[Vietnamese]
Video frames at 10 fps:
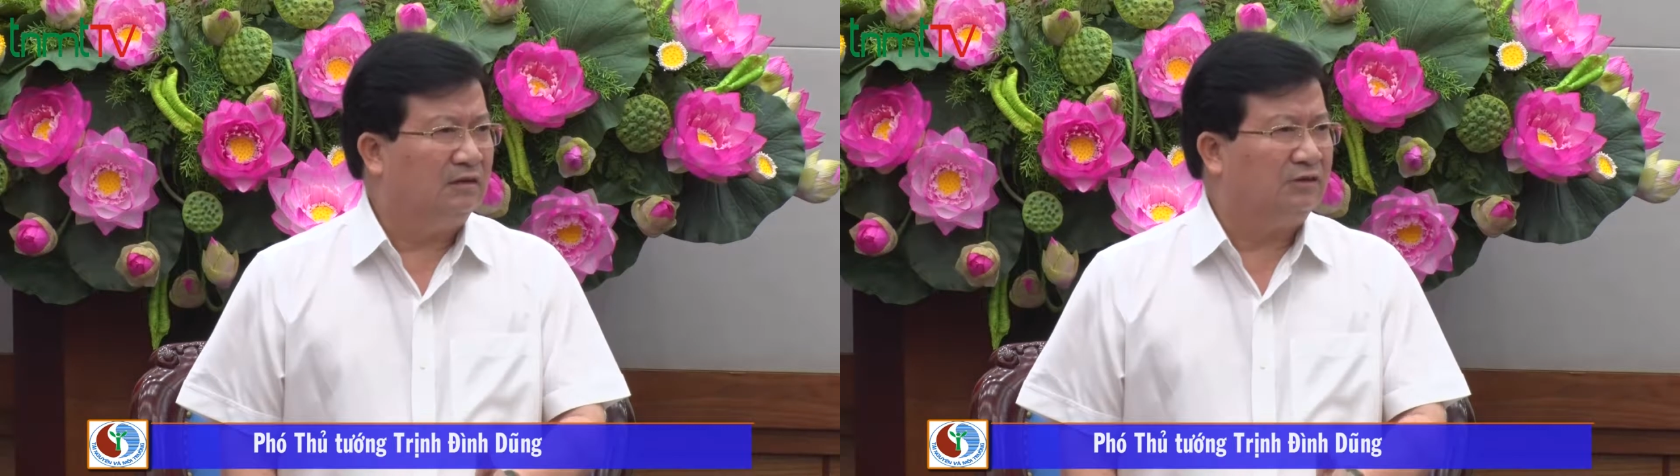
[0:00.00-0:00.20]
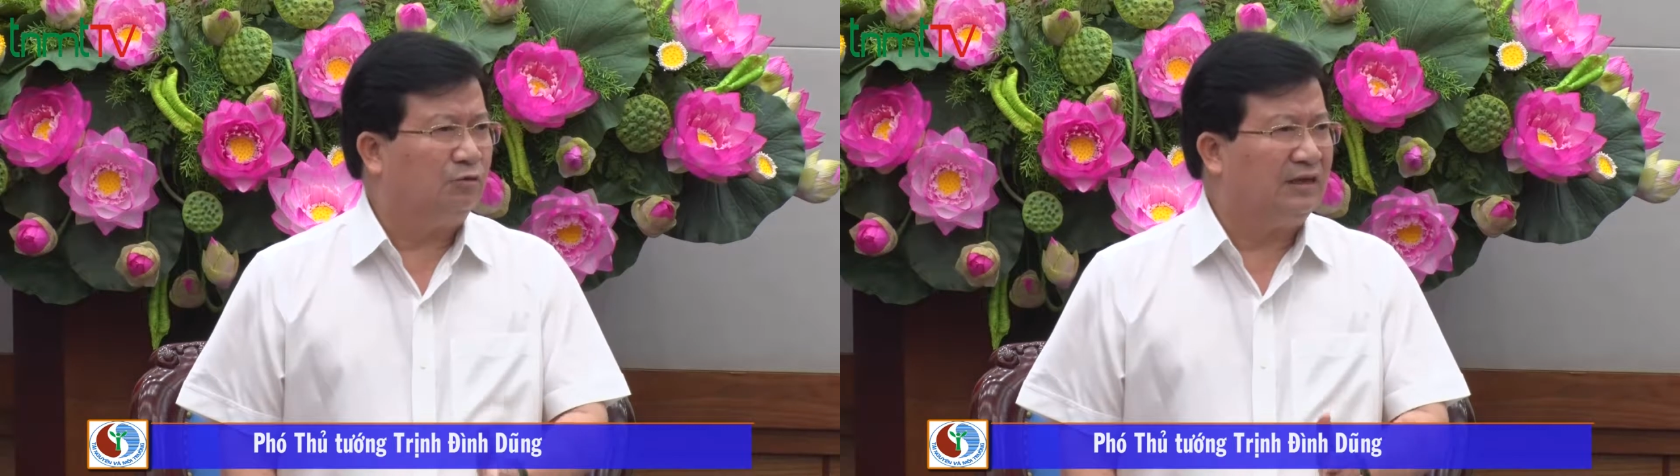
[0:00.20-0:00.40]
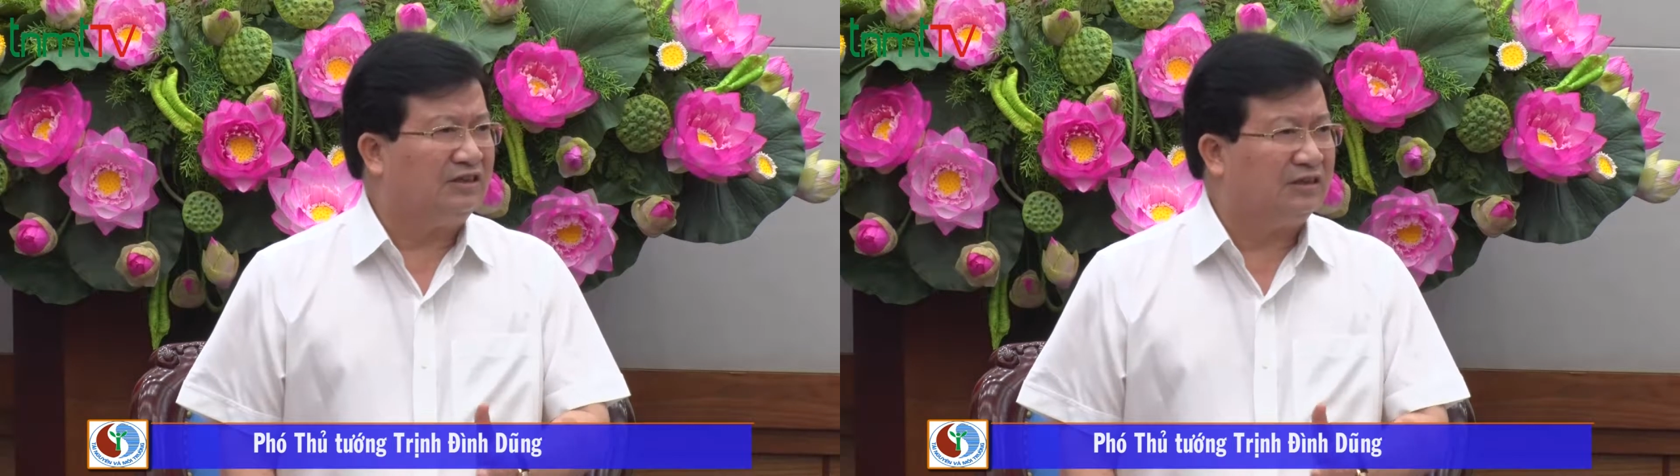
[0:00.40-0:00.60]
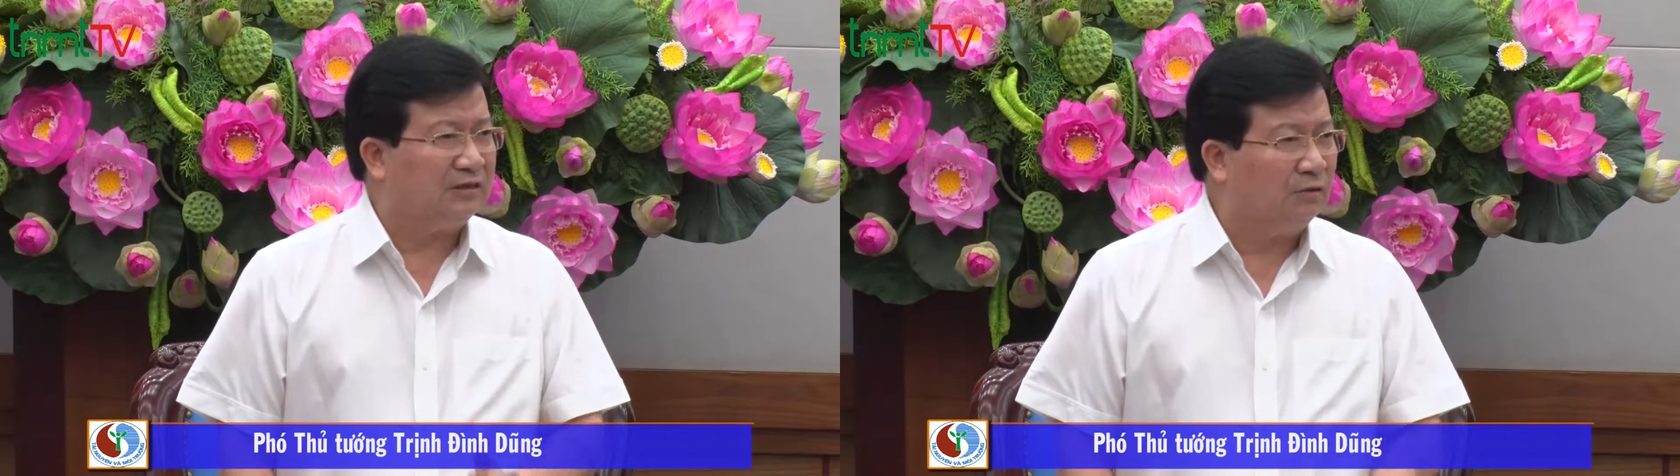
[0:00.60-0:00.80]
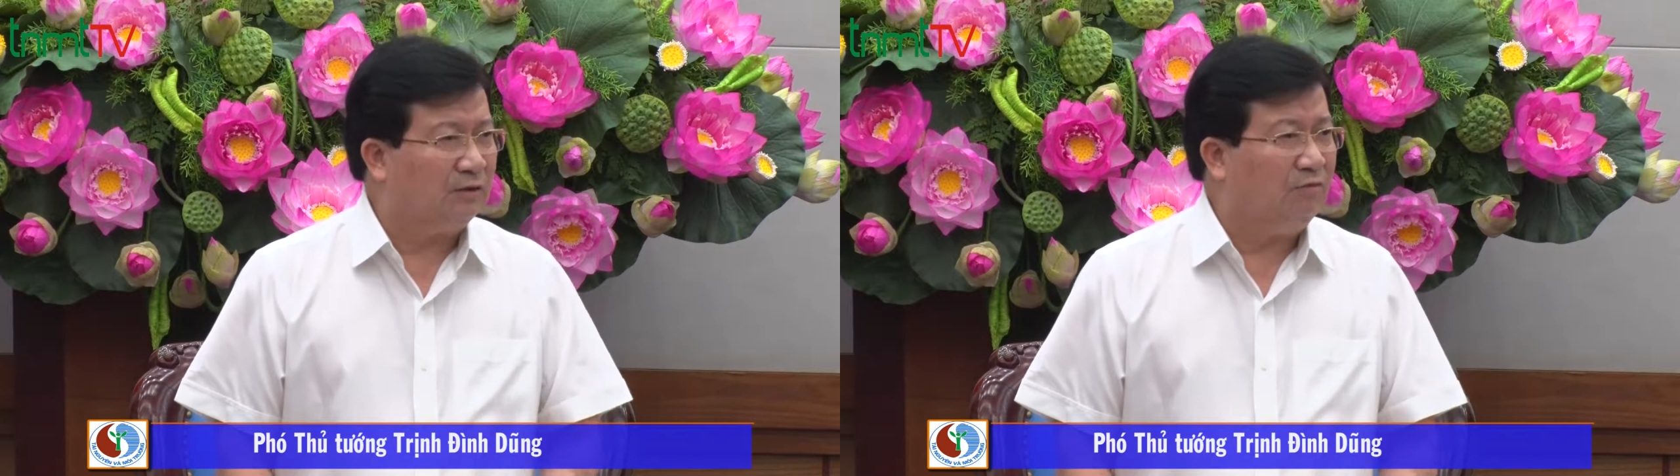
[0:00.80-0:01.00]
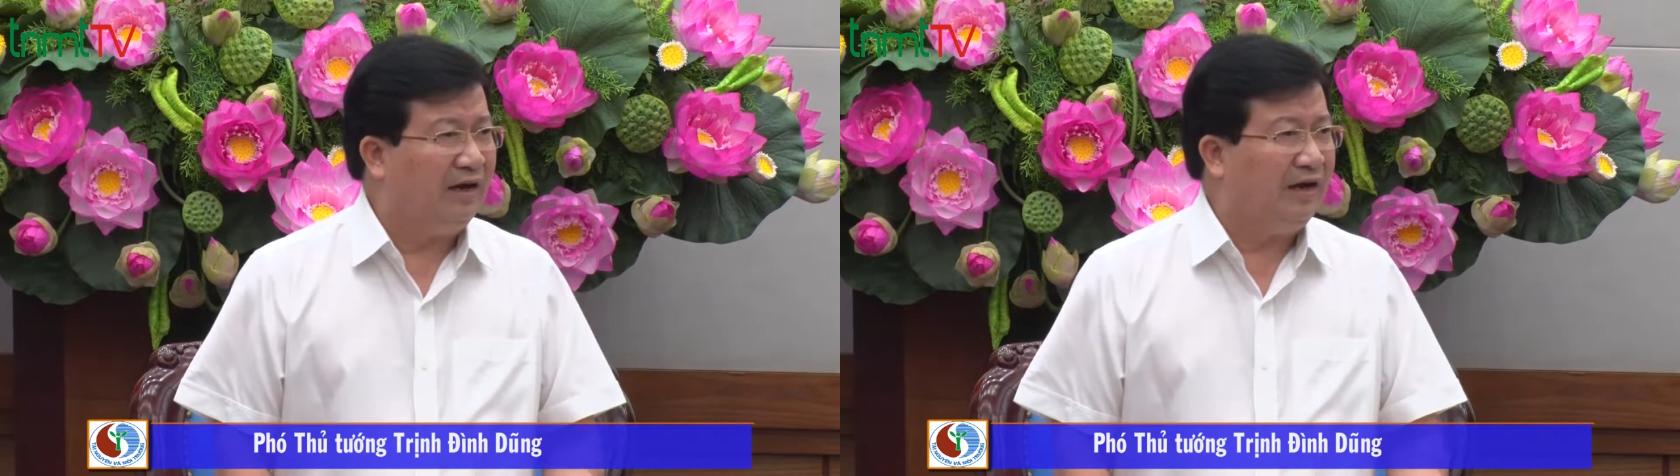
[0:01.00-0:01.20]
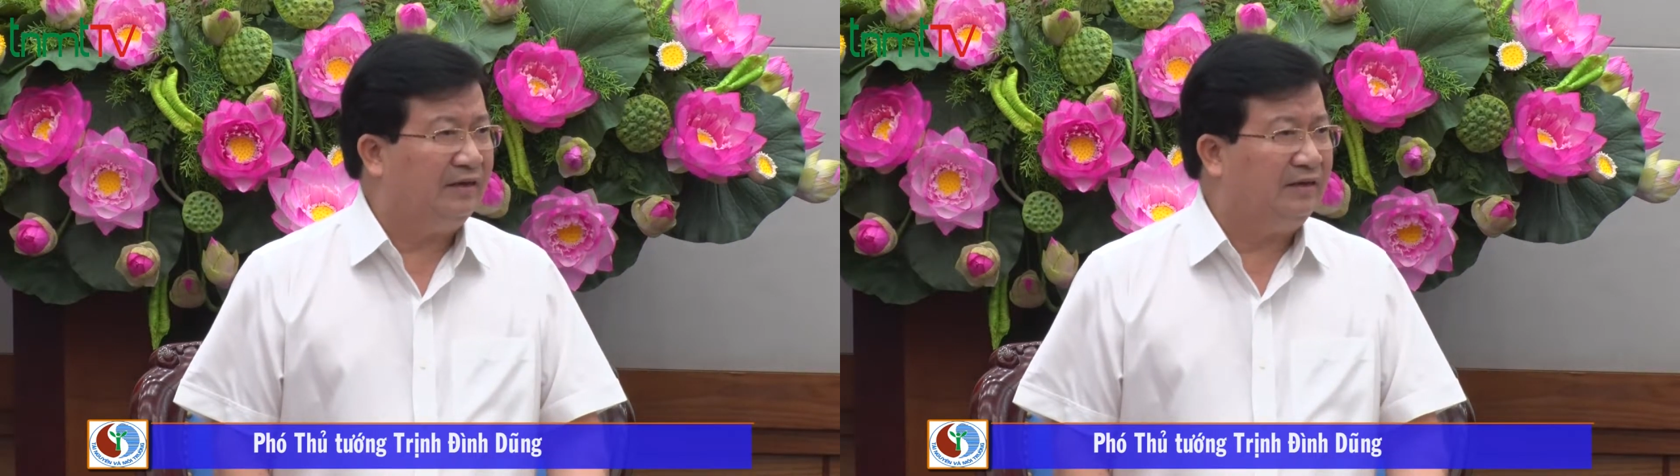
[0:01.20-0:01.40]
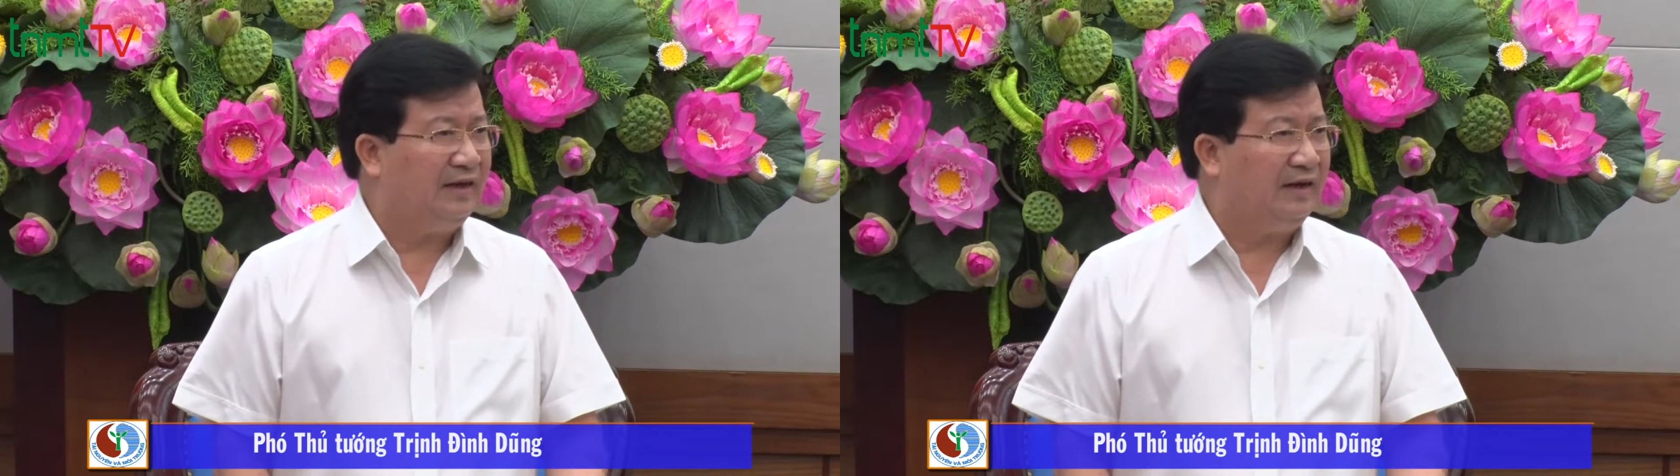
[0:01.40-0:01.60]
để chúng ta sử dụng công nghệ
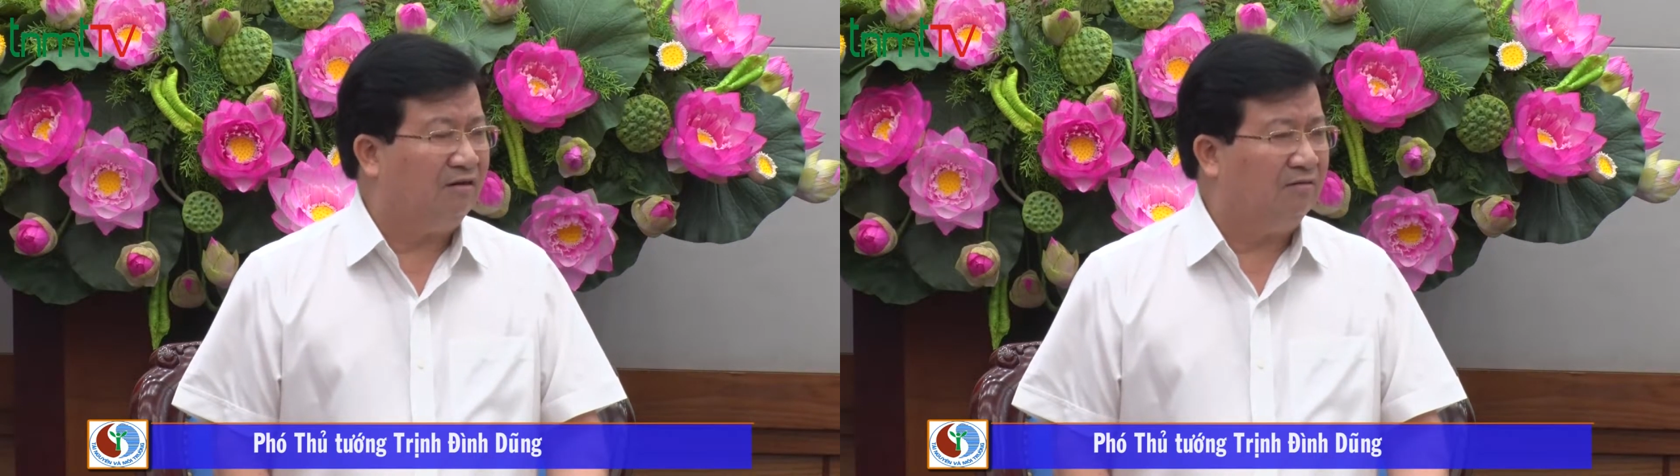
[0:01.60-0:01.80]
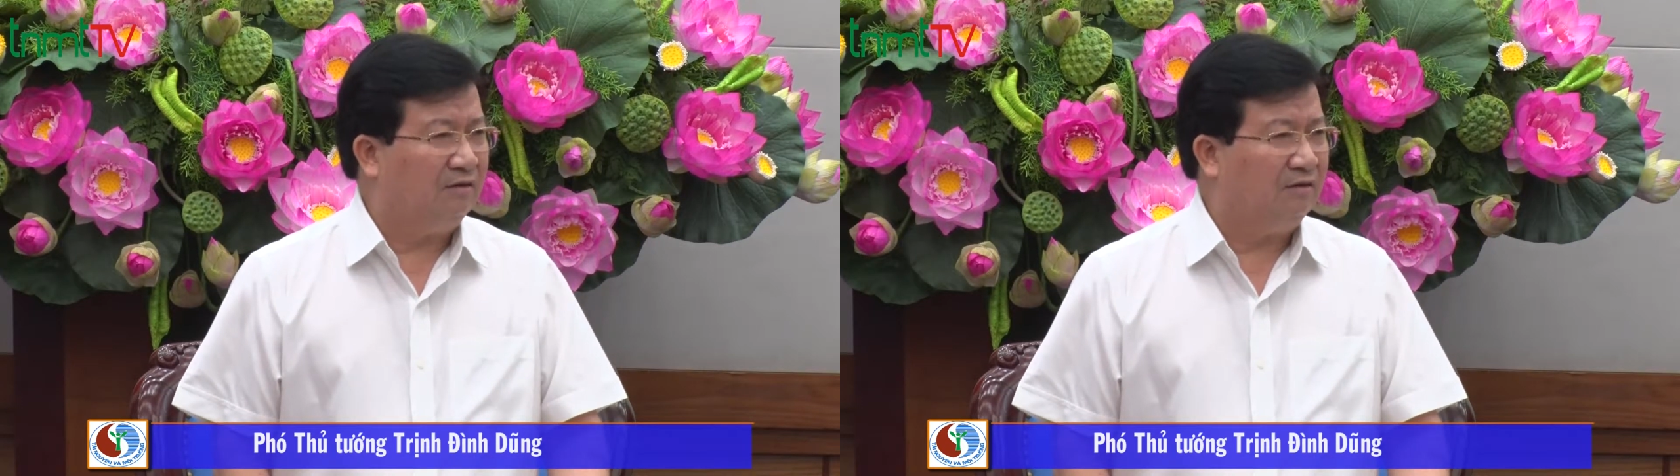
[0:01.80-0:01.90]
như thế nào